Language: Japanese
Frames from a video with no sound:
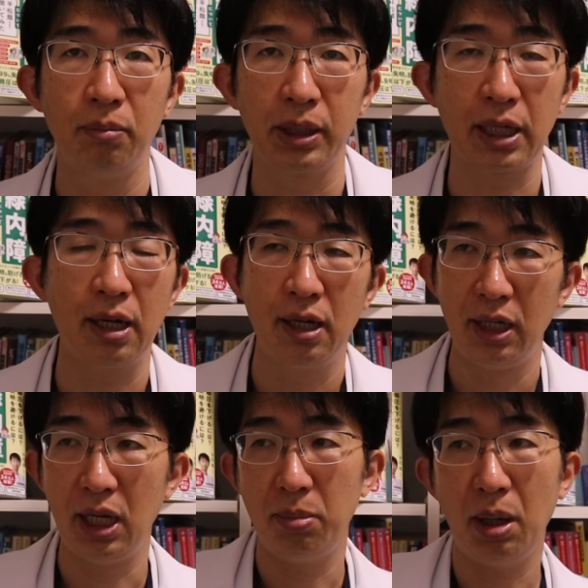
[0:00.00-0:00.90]
また、
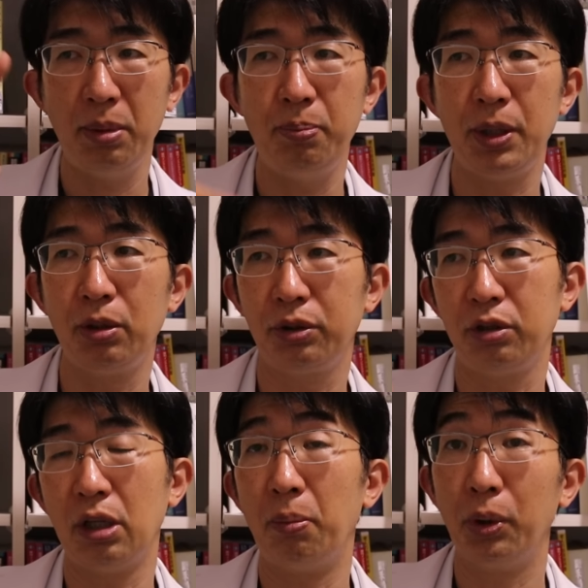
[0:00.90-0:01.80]
レバミピドっ
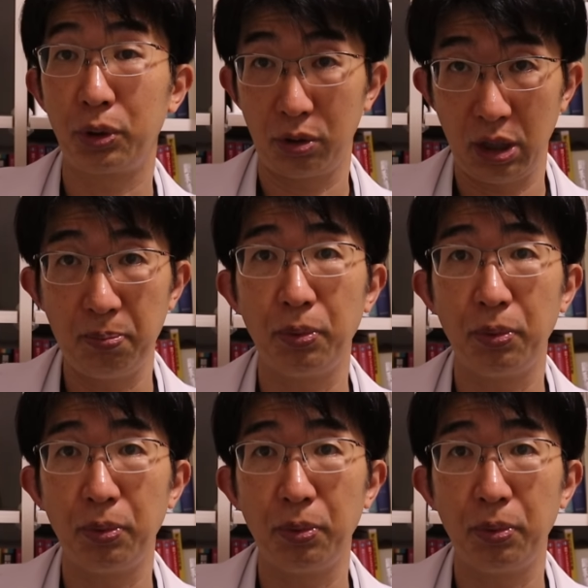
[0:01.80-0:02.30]
ていうのはボトル1